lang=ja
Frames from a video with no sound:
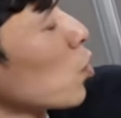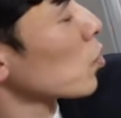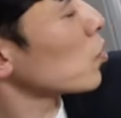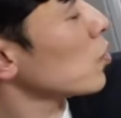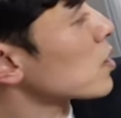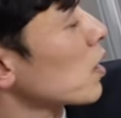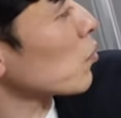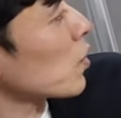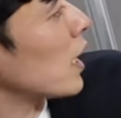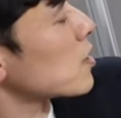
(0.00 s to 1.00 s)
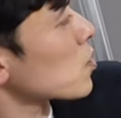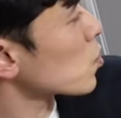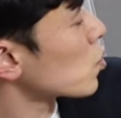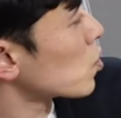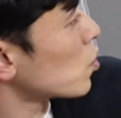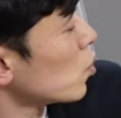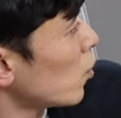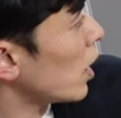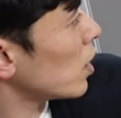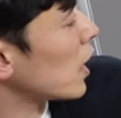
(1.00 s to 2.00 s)
今日のクリスさんの解説
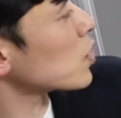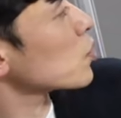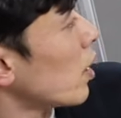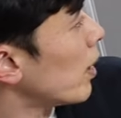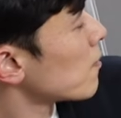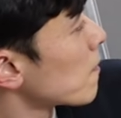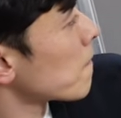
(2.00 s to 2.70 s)
すごい分